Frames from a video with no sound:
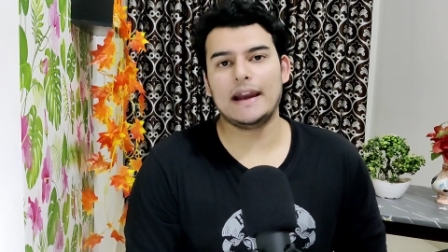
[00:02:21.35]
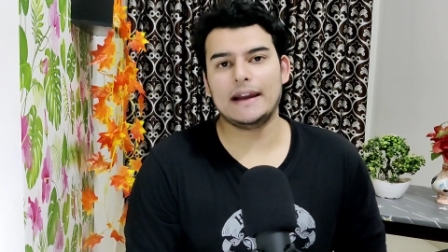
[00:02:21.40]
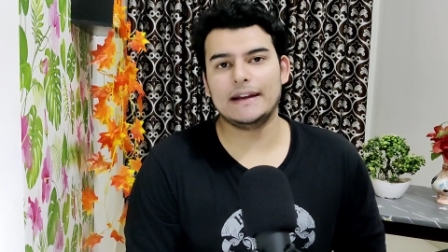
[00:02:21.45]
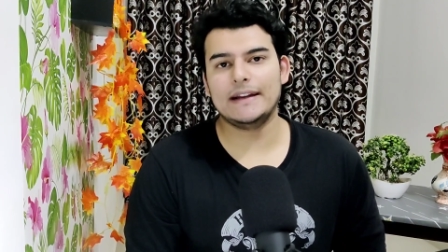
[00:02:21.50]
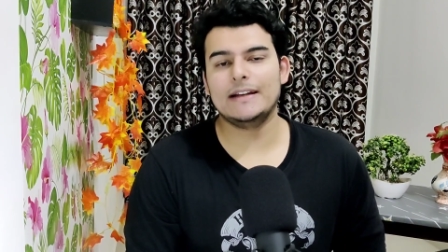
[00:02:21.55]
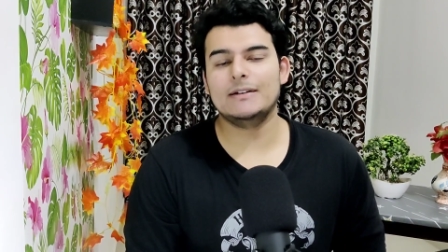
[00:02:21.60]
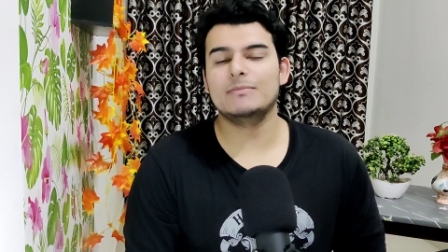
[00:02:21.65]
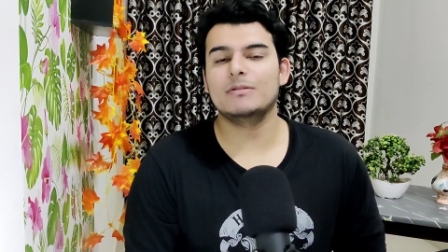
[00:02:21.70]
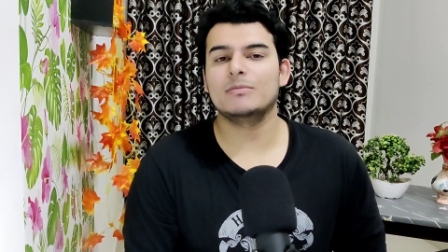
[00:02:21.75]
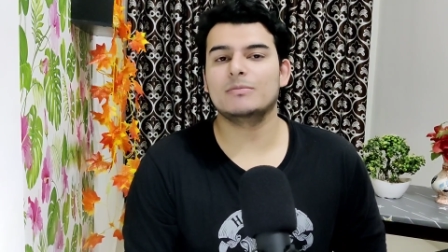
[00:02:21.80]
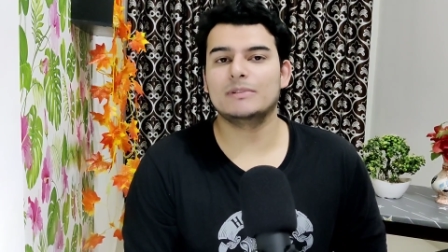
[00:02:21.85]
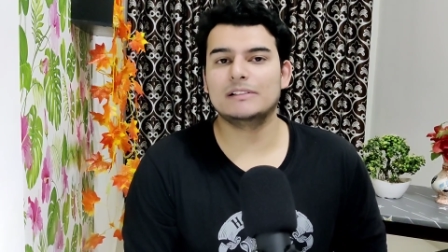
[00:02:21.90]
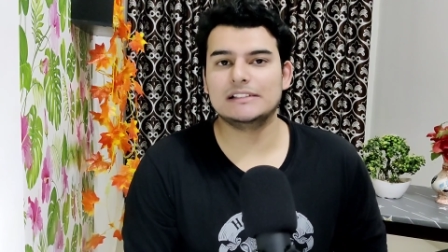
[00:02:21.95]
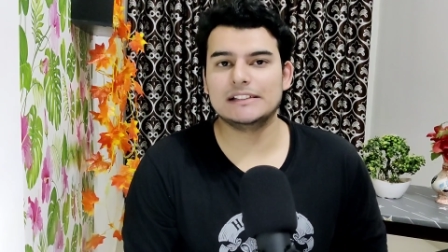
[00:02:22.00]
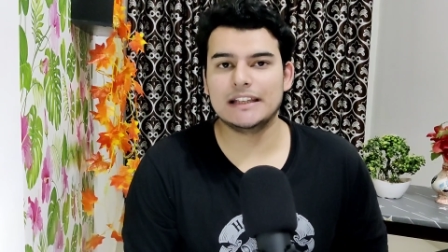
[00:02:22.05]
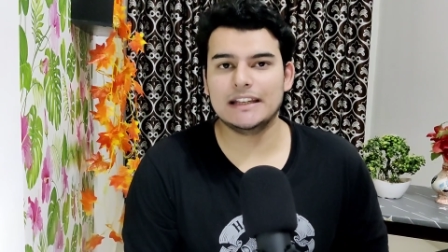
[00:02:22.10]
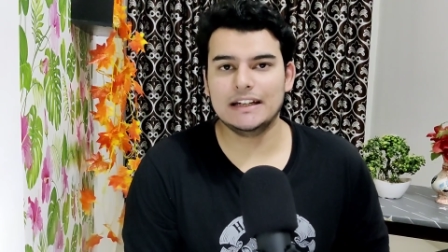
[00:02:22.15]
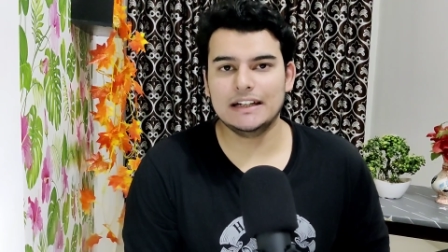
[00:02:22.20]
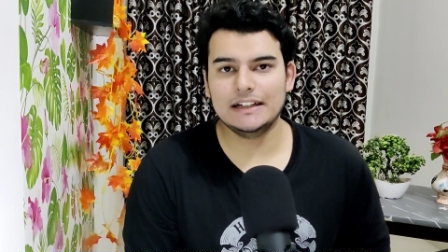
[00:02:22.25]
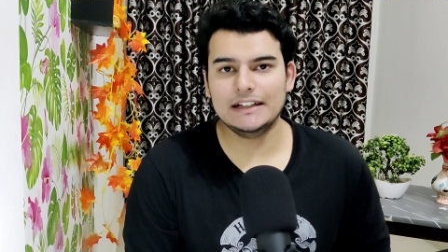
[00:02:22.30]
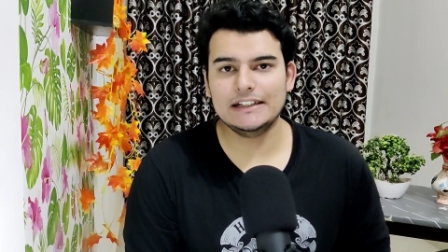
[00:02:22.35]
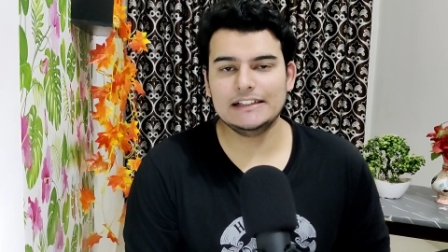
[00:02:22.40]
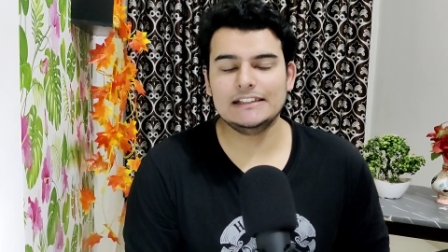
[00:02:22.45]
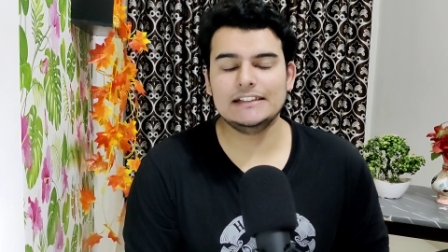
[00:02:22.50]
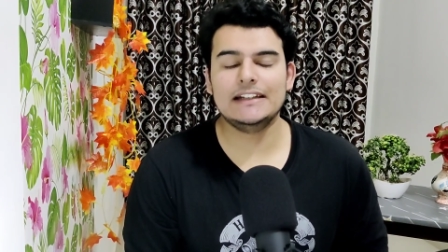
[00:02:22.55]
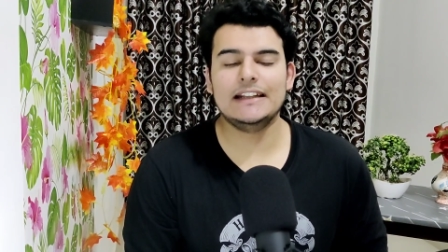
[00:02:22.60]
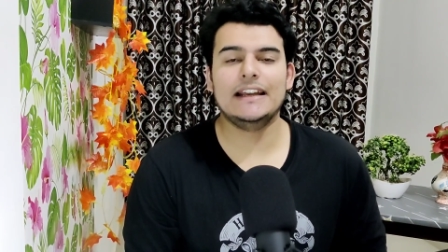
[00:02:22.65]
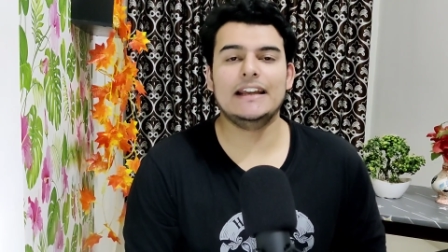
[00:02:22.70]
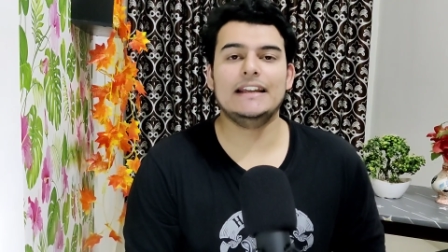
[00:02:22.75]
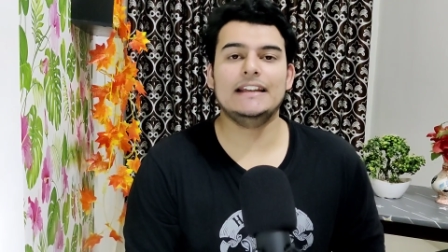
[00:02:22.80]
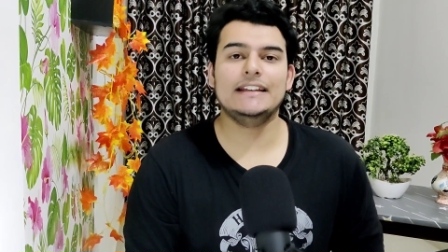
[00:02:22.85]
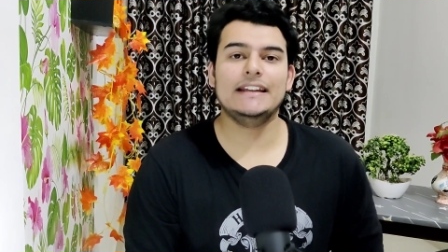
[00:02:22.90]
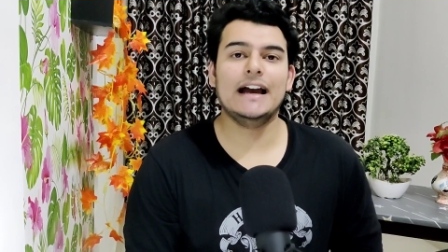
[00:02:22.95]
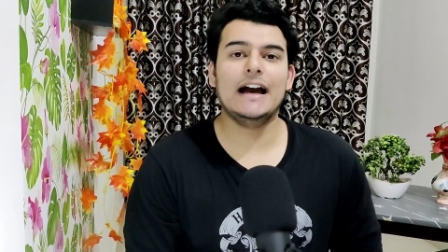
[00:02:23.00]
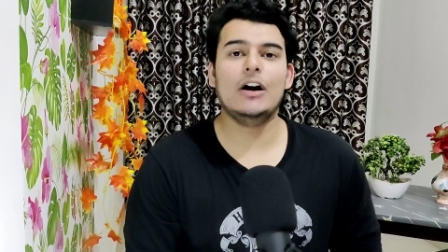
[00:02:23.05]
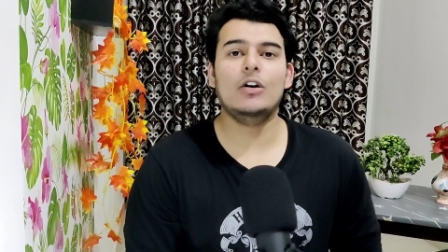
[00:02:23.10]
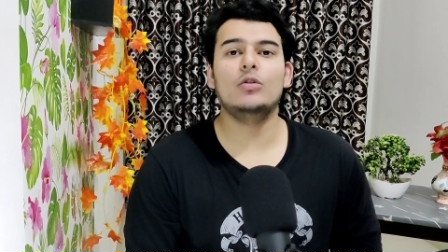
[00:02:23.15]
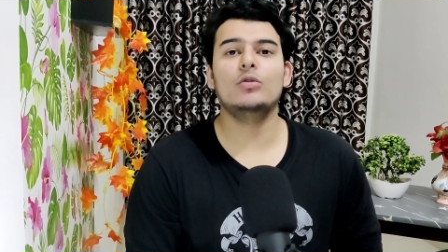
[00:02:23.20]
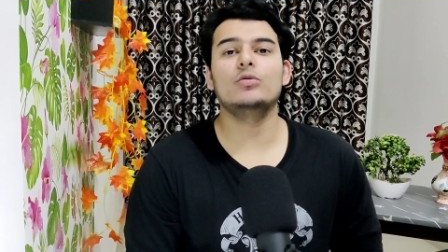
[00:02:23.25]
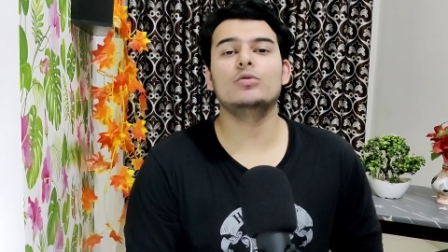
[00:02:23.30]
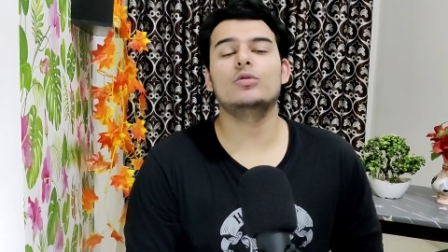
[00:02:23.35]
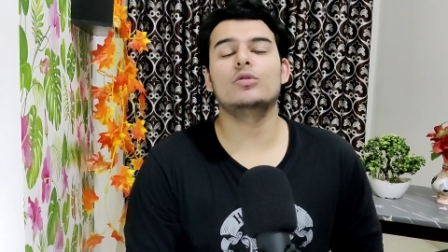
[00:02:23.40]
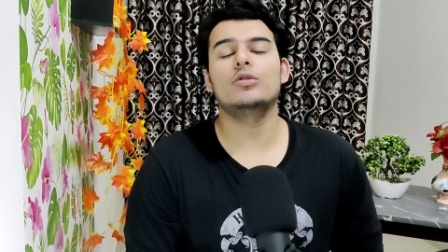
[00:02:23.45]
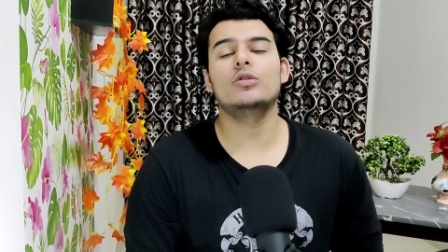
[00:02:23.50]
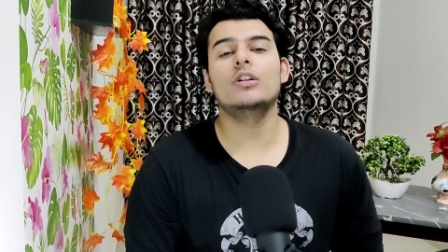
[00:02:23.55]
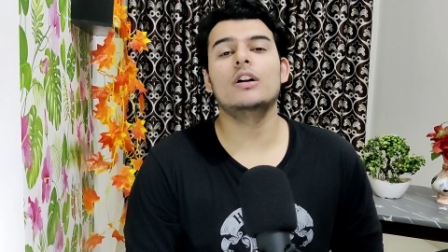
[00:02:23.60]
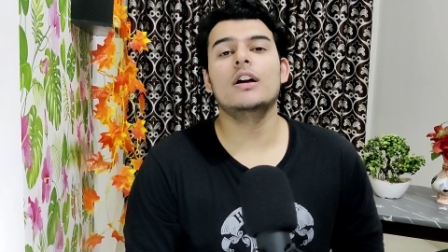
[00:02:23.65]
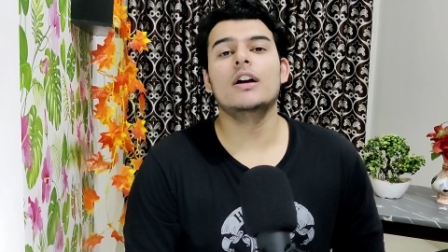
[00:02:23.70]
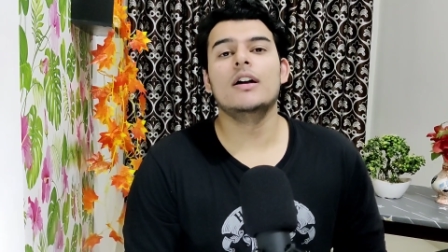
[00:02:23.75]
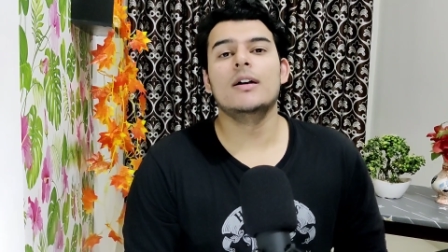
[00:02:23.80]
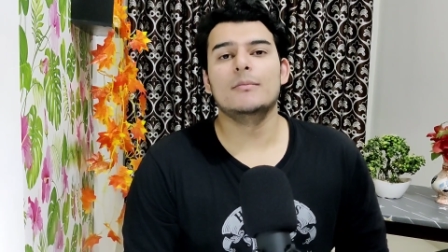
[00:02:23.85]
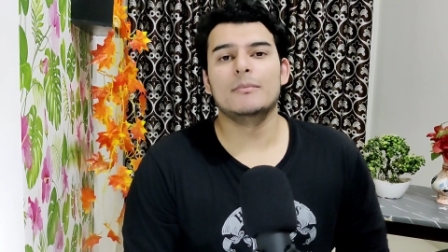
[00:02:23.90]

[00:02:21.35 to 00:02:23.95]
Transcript: एक्ने एंड पिंपल्स की कंडीशन है या उनको